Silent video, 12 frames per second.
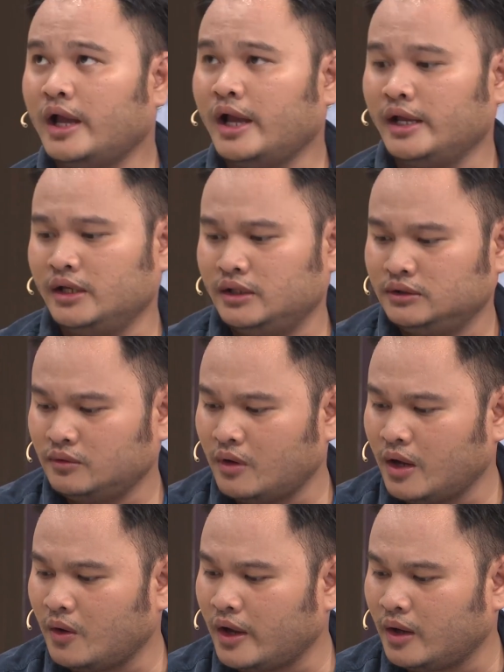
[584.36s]
Ai ạ? À?
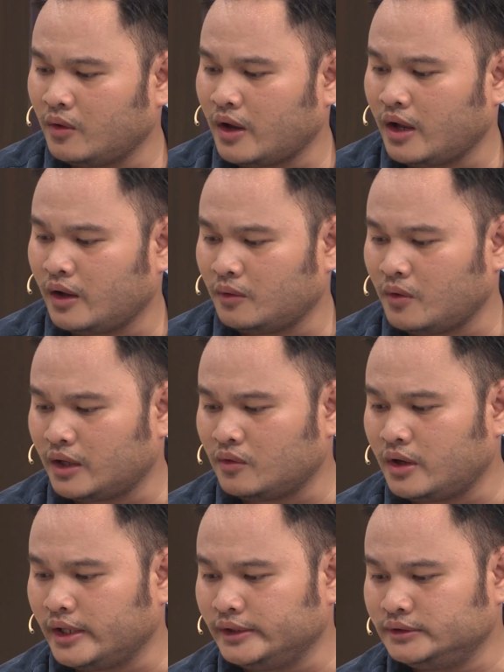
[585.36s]
Hoa, hoa, hoa, hoa, hoa, hoa
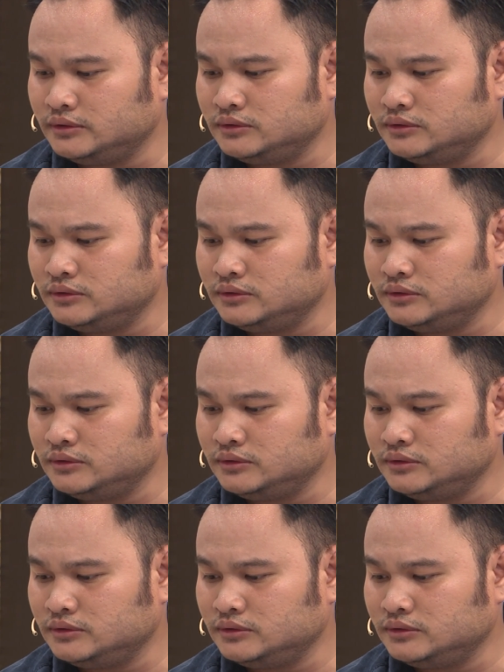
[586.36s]
quai